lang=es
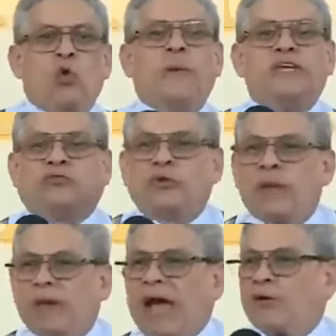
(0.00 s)
Lo he
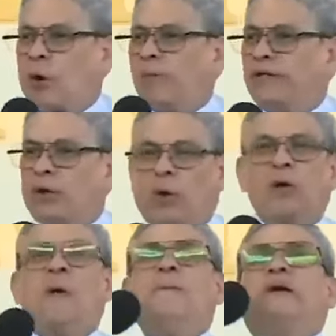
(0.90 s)
visto de blanco, me
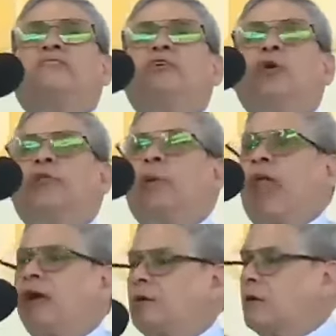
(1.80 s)
dijo, vestido de
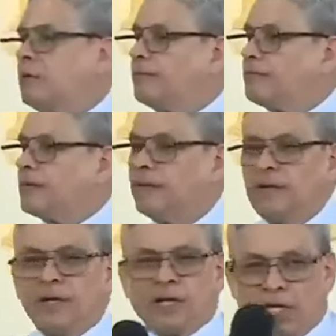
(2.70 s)
blanco.
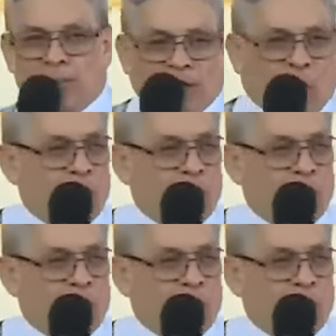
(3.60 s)
Y me